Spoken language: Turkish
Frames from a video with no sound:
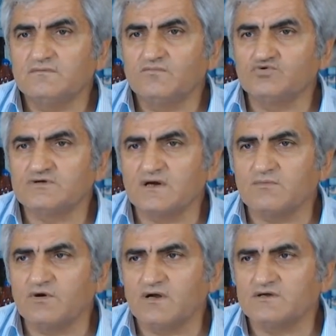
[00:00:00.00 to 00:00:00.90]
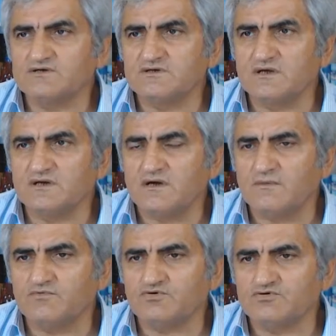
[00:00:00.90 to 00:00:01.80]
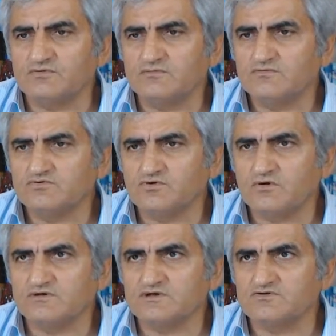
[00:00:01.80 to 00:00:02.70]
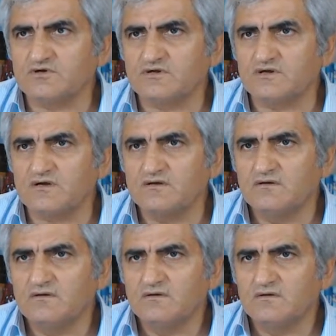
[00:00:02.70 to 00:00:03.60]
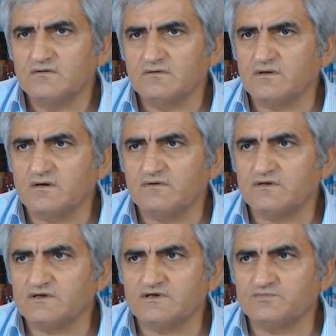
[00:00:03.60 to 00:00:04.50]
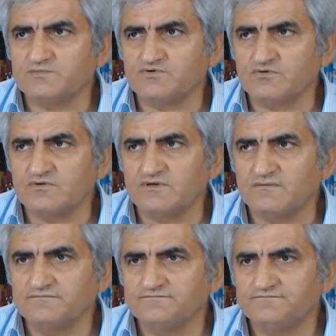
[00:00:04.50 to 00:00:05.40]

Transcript: muzdarip olan kişileri hamdolsun çok kısa sürede tedavi ettik. Hiçbir sorun değil.